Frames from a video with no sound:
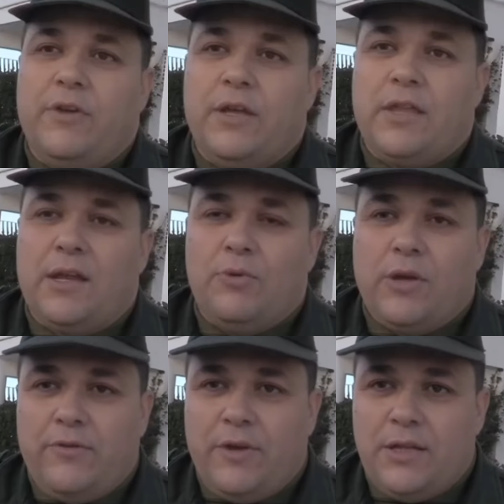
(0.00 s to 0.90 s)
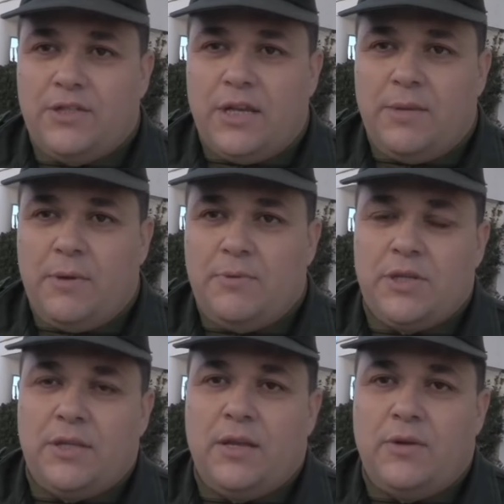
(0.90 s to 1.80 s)
إطار مكافحة الجريمة
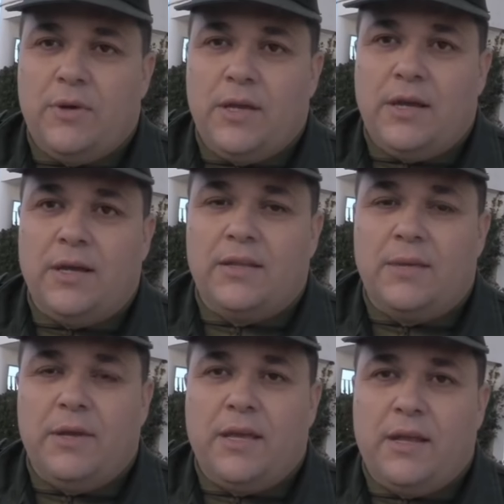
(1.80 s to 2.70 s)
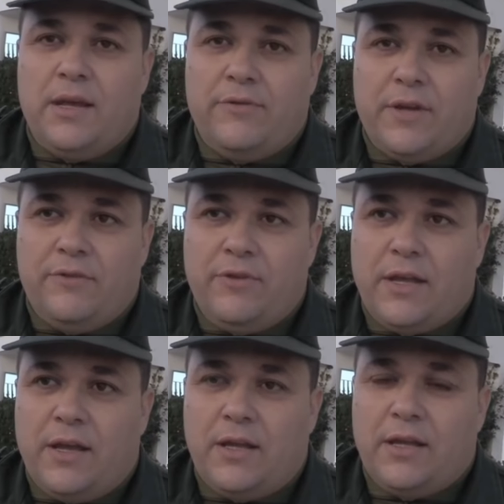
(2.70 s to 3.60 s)
بشتى أنواعها تمكن أفراد
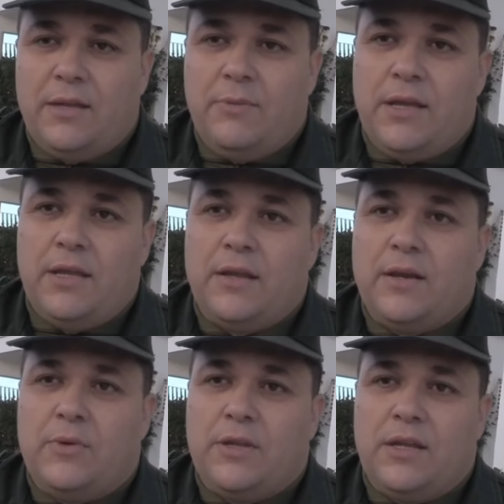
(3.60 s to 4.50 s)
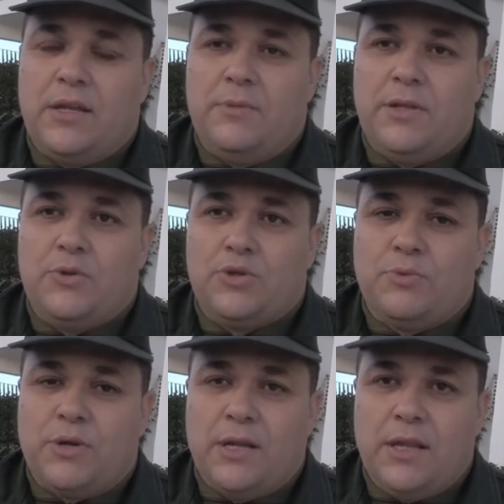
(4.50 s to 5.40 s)
الفرقة الإقليمية للدرك الوطني
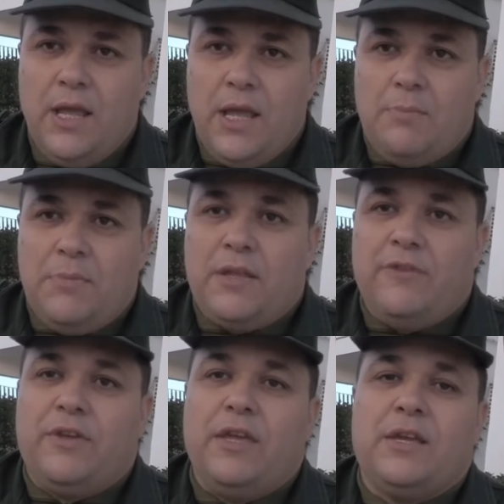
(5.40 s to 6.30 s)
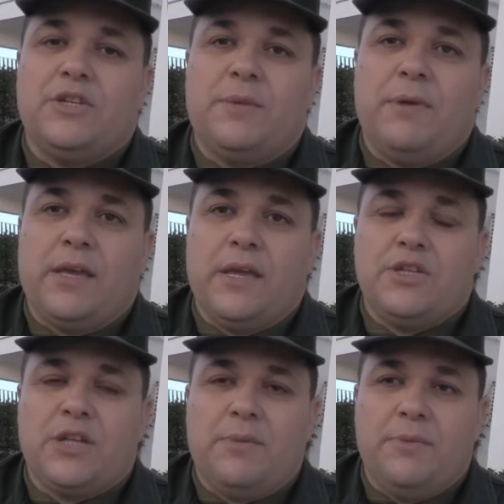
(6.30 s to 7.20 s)
بديدوش مراد من تفكيك
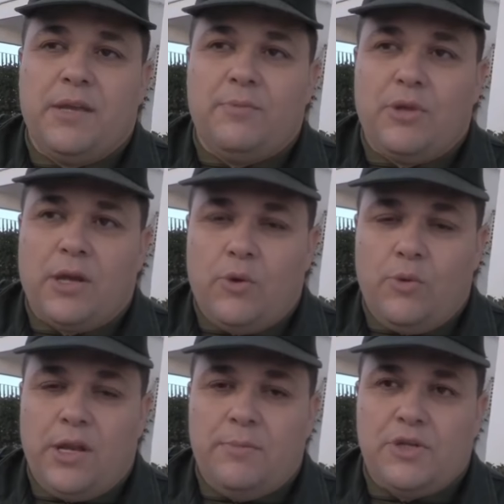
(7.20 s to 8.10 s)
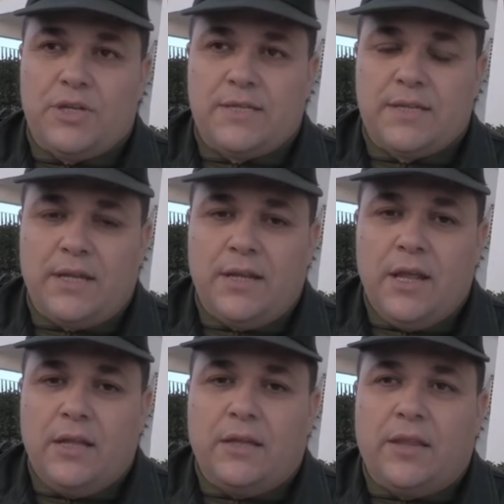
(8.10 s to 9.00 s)
شبكة إجرامية متكونة من شخصين
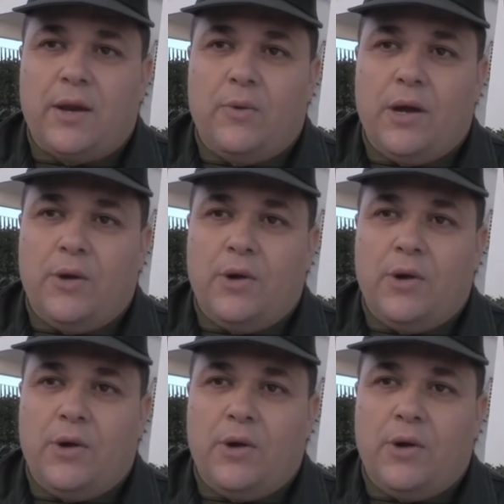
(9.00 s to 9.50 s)
تتراوح